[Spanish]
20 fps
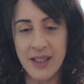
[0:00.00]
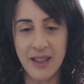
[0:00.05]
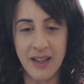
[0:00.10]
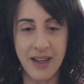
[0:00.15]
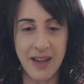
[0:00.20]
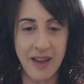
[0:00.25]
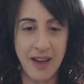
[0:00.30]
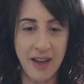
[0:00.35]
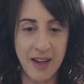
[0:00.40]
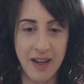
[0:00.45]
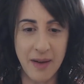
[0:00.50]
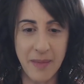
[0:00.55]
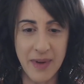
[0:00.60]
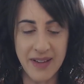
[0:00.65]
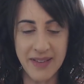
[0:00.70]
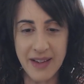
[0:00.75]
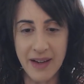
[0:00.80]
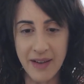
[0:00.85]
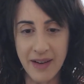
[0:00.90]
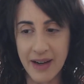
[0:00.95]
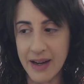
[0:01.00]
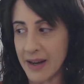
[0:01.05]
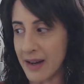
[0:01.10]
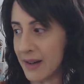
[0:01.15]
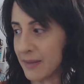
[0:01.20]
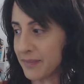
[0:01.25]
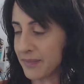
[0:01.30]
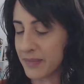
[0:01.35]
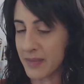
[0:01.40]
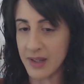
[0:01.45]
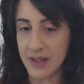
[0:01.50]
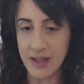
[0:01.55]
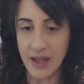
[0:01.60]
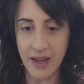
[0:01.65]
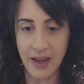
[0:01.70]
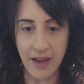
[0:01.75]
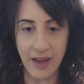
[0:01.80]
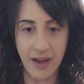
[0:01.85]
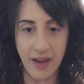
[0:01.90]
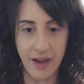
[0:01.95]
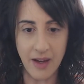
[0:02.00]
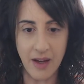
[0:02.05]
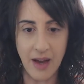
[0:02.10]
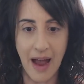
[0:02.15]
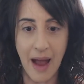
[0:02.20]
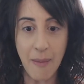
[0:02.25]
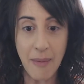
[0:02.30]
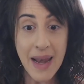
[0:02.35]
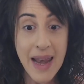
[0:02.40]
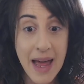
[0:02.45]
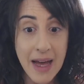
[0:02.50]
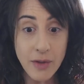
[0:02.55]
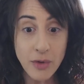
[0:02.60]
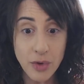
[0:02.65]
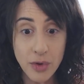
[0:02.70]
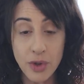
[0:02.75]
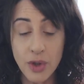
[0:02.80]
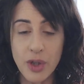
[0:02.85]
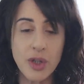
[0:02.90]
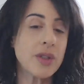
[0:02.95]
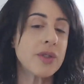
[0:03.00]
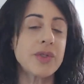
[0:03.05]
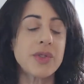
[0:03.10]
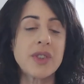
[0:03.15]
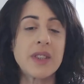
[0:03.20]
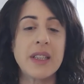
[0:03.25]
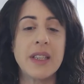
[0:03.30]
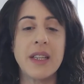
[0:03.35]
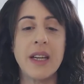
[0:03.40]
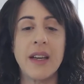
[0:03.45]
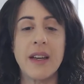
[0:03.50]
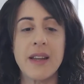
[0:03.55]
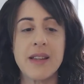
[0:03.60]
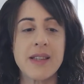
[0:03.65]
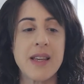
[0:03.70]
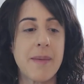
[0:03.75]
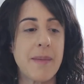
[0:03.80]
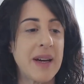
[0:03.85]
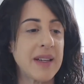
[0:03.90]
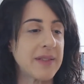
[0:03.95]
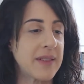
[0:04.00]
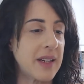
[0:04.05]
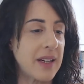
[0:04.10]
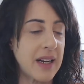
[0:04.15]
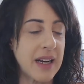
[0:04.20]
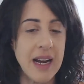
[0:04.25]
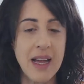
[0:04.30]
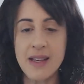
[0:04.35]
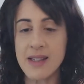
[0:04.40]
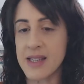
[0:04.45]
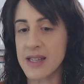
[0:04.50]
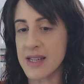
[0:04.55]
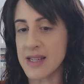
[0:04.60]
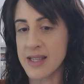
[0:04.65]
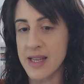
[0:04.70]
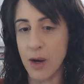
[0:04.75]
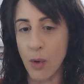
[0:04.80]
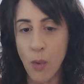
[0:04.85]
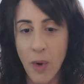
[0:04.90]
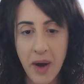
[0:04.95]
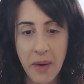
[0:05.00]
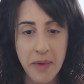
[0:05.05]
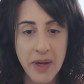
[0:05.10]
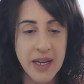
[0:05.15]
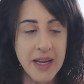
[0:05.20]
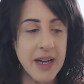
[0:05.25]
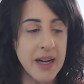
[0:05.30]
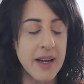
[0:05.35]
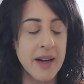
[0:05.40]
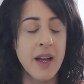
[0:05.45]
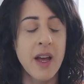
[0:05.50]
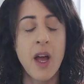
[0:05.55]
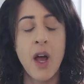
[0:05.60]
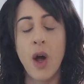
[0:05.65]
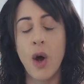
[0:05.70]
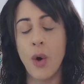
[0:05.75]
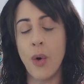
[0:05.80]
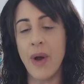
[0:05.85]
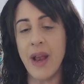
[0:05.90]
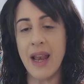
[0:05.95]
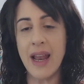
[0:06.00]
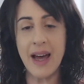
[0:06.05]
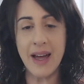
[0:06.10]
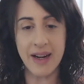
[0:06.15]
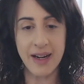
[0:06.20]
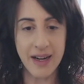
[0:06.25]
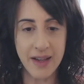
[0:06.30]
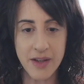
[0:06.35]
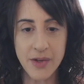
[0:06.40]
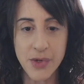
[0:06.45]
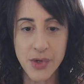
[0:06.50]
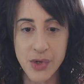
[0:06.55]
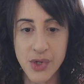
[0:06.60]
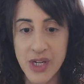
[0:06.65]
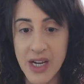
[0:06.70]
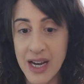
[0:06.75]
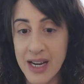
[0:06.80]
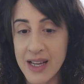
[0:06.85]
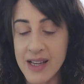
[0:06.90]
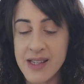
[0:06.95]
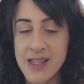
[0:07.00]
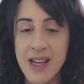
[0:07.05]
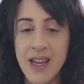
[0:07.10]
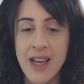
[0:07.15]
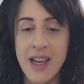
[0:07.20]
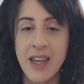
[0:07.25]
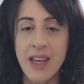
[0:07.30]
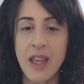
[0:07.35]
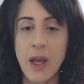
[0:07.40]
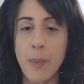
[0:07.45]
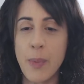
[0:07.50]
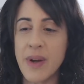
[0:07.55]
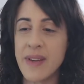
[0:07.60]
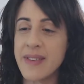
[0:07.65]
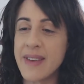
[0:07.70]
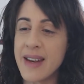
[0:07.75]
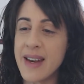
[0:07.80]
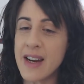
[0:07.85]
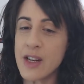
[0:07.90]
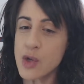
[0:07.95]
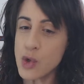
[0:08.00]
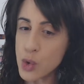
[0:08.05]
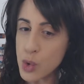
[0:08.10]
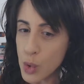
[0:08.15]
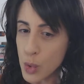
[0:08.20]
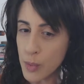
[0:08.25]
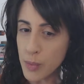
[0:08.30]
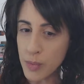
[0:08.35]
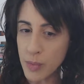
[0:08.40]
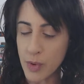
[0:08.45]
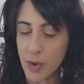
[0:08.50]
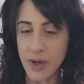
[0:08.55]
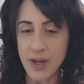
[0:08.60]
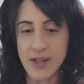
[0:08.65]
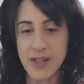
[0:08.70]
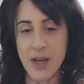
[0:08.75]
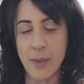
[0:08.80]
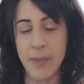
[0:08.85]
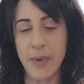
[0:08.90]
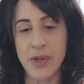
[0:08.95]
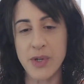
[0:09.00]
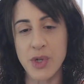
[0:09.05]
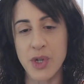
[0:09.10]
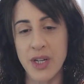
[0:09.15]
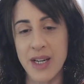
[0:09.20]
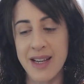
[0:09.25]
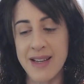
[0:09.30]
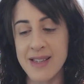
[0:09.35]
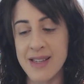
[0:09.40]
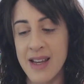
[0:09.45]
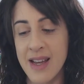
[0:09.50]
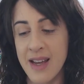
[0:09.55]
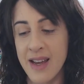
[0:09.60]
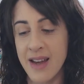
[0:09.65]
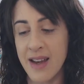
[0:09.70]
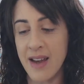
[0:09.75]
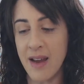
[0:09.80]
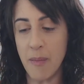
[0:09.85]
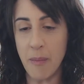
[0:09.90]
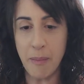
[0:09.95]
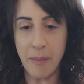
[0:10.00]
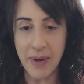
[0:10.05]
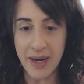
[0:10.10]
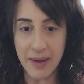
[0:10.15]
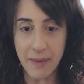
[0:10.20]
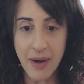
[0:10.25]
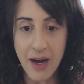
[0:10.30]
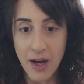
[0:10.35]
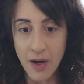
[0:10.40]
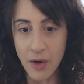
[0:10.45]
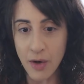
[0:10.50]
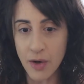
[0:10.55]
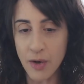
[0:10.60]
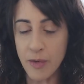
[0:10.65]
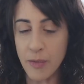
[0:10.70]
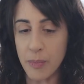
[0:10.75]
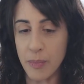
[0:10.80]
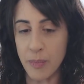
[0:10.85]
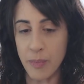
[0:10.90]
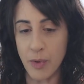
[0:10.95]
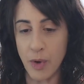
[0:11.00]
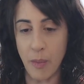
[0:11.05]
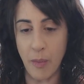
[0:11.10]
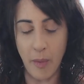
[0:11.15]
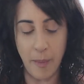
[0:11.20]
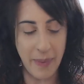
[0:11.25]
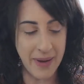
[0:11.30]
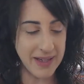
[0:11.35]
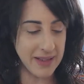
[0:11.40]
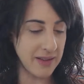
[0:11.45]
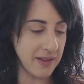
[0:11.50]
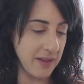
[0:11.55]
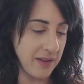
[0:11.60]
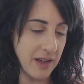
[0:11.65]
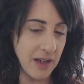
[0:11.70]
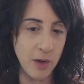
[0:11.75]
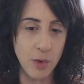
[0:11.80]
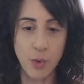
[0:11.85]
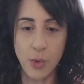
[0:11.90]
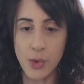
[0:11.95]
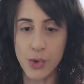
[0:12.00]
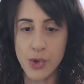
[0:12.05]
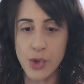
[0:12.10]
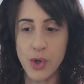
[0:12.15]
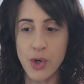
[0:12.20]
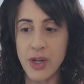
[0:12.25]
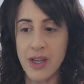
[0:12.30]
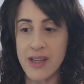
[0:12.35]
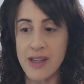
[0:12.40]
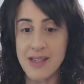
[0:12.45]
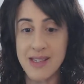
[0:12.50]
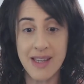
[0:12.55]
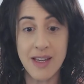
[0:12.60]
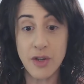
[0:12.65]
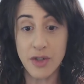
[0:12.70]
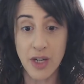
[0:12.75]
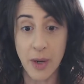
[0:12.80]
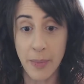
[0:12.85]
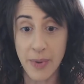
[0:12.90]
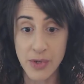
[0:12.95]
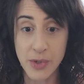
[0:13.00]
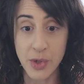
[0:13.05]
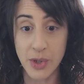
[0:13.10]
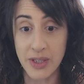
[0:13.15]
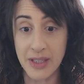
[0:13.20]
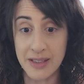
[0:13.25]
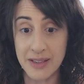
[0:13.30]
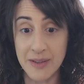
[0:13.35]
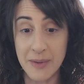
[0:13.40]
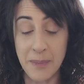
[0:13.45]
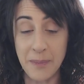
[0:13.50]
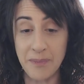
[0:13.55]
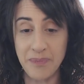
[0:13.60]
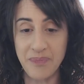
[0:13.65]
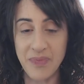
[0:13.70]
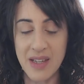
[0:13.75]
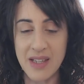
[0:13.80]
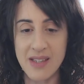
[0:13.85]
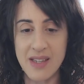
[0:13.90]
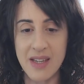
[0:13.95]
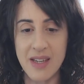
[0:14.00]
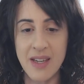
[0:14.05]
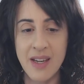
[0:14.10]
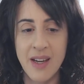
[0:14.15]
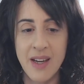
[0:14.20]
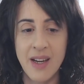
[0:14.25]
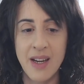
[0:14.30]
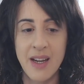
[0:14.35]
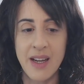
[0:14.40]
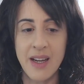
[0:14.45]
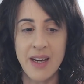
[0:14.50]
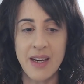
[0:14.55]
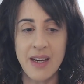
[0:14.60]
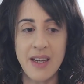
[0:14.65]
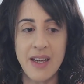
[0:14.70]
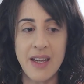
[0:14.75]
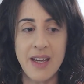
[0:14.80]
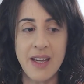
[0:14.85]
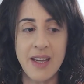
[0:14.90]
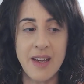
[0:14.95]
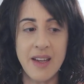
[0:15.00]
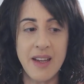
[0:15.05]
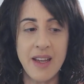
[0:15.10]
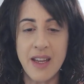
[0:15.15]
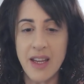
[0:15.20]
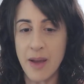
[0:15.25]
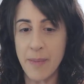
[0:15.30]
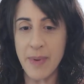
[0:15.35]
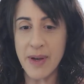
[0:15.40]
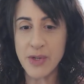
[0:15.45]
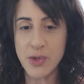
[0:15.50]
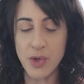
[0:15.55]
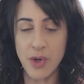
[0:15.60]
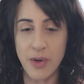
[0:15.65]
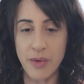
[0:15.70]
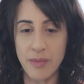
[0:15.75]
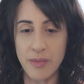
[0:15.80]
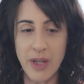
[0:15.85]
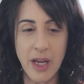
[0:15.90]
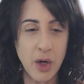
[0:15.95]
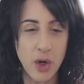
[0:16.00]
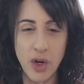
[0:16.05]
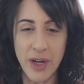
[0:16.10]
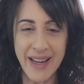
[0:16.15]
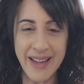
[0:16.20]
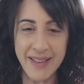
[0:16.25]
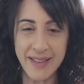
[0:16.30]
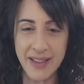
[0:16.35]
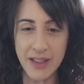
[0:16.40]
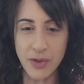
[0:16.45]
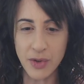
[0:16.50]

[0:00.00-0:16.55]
que, me estaba eh, hablando, ¿sí? En esa masterclass, en ese webinar o en las redes sociales y después tener Zoom con esas personas en privado como parte del curso y ser otras personas, ¿sí? ¿Y, qué pasó? Desconecté